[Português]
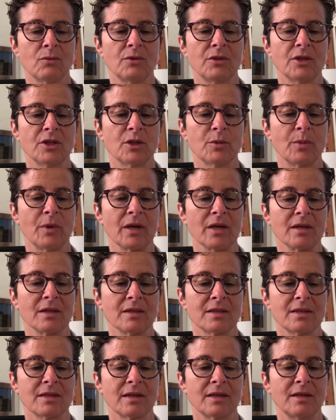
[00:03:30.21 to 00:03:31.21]
e
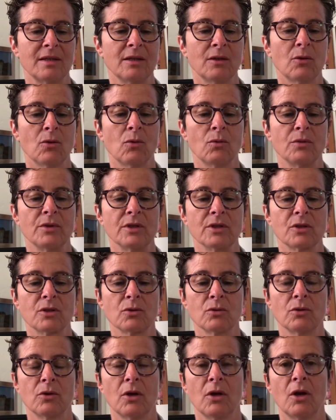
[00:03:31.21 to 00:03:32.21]
esperança e, com
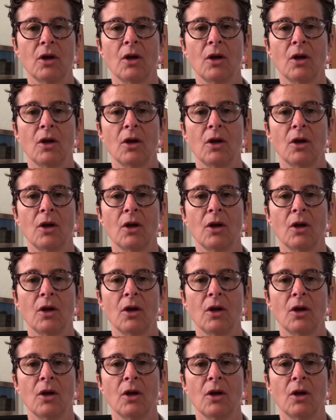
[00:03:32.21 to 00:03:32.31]
isso,